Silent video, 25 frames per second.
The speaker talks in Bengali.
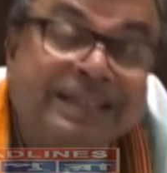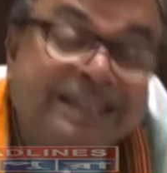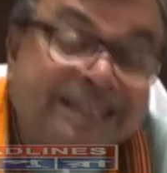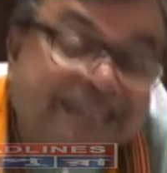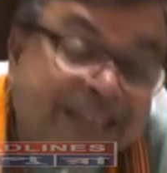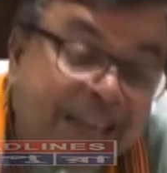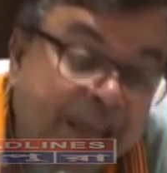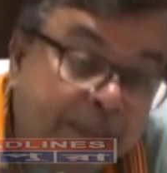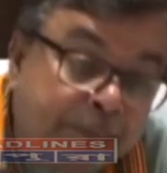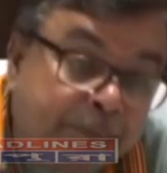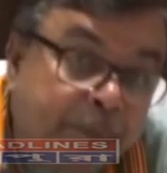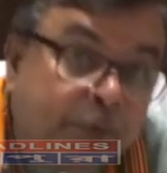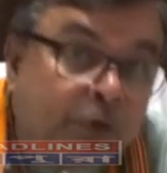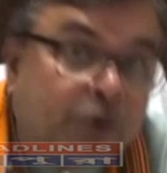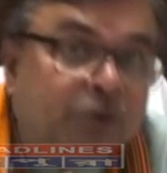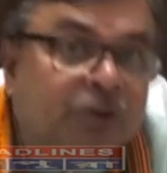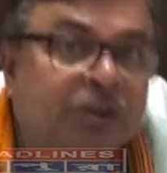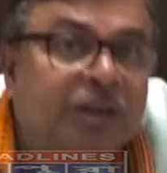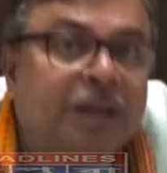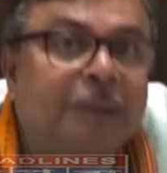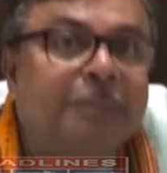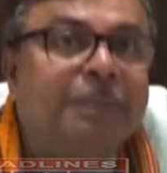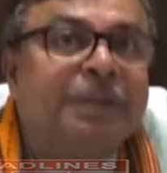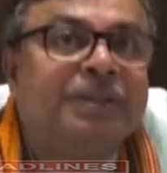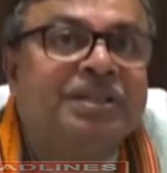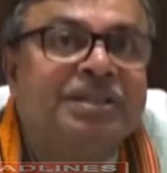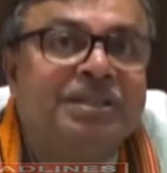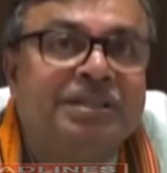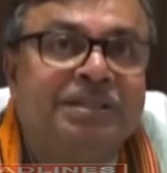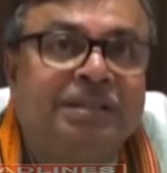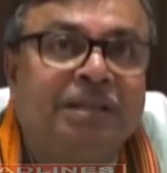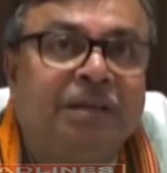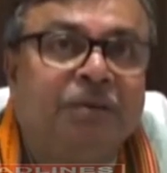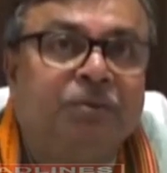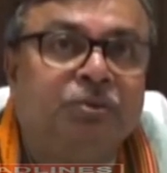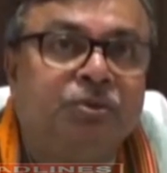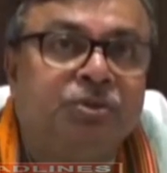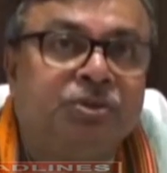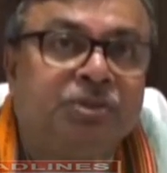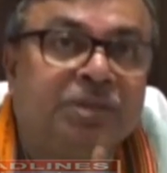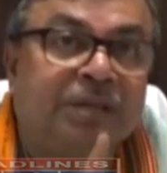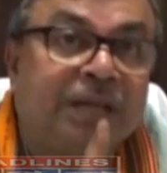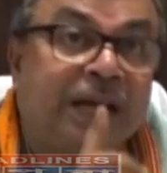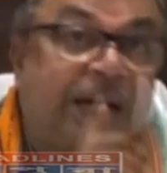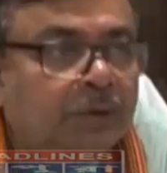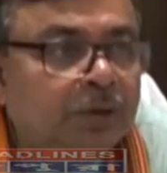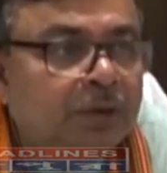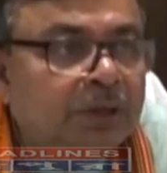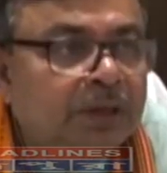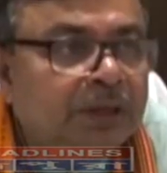সেই পথটাই আমরা চিন্তা করছি
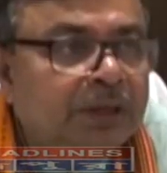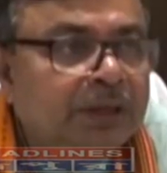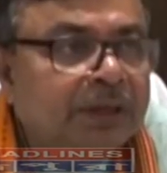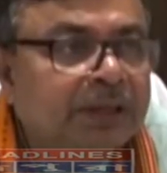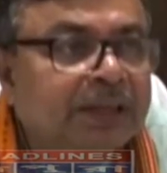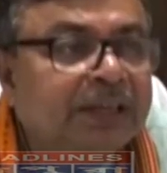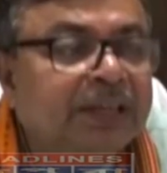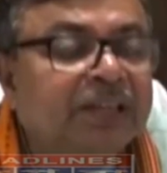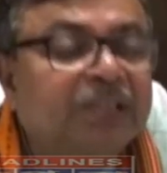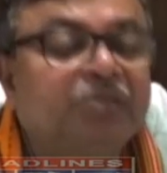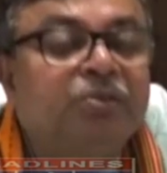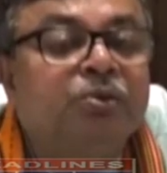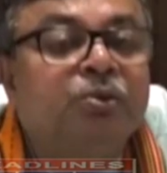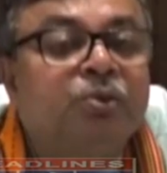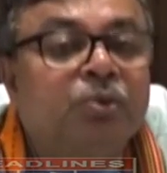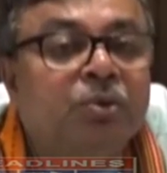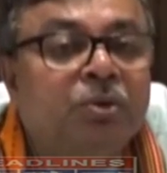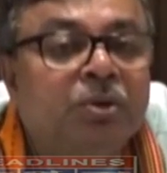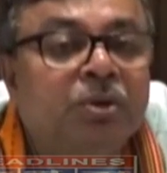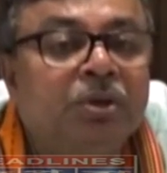কিন্তু